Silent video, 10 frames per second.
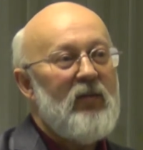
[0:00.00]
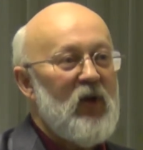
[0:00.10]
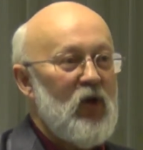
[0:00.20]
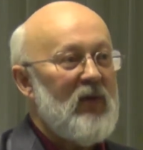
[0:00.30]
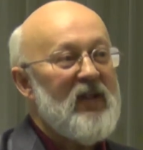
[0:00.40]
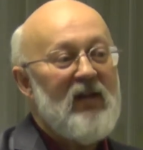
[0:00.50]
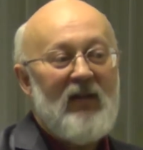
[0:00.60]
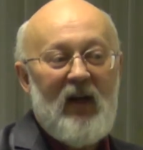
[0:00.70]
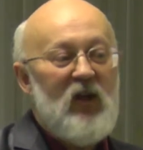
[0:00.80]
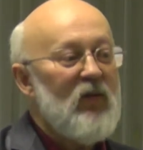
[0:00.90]
И причем
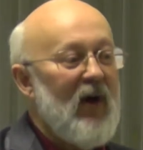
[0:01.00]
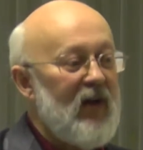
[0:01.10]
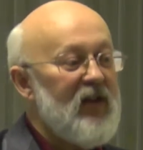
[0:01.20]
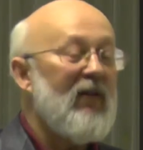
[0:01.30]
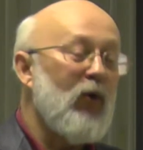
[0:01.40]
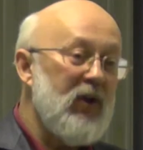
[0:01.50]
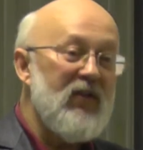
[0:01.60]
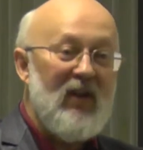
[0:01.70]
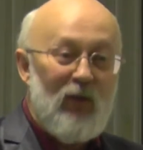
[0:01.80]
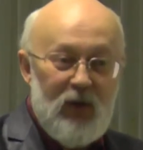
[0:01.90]
основали немало заводов,
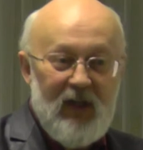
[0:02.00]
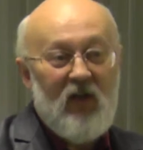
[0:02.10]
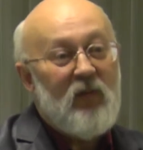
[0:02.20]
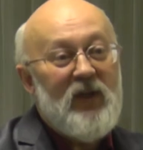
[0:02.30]
заводиков,